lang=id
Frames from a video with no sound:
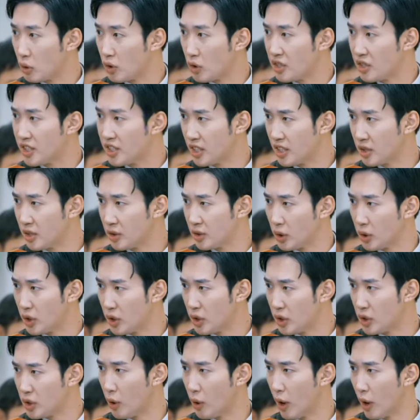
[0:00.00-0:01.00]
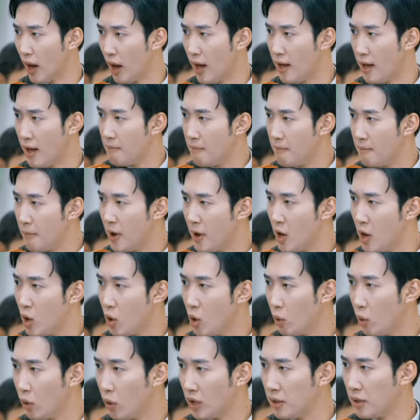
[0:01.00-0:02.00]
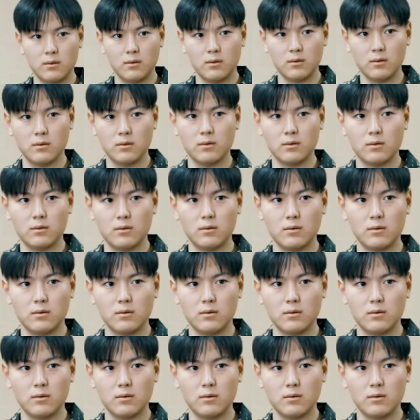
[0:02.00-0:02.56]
tidak ada yang diizinkan masuk atau keluar dan